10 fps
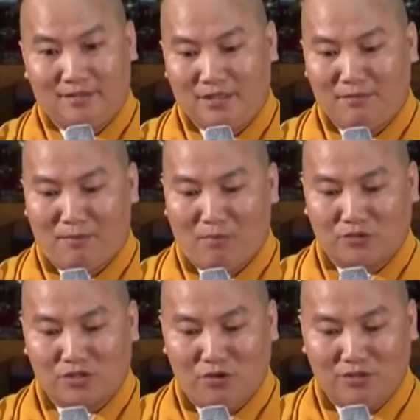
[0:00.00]
Nhưng mà
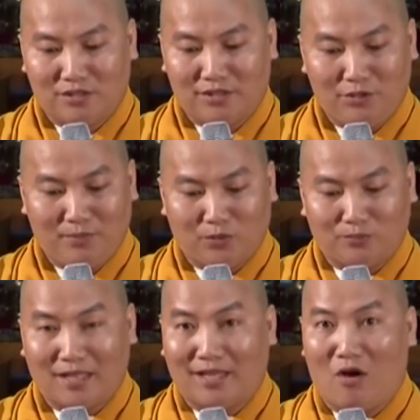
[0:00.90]
một số người nếu mà
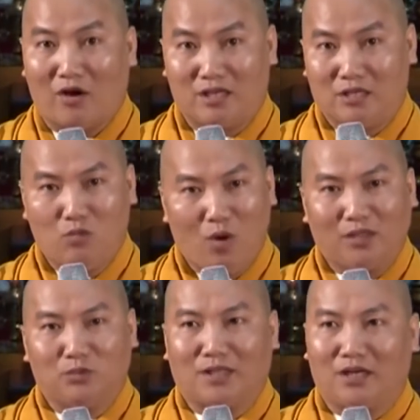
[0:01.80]
chúng ta thấy họ dữ
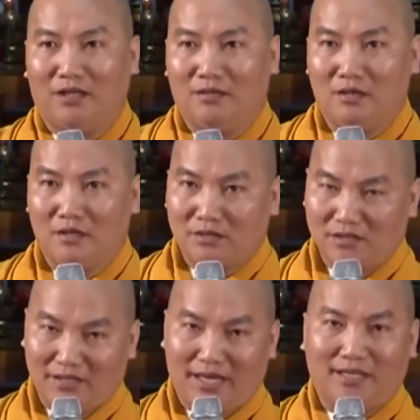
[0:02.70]
quá, chúng ta nói
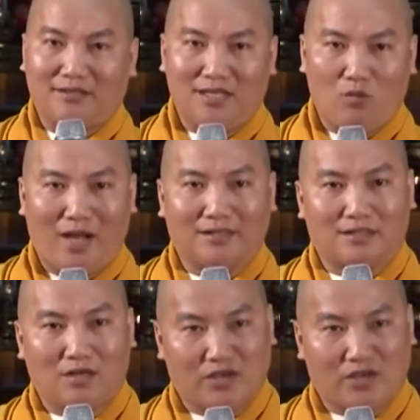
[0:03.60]
người này chắc tiến hóa từ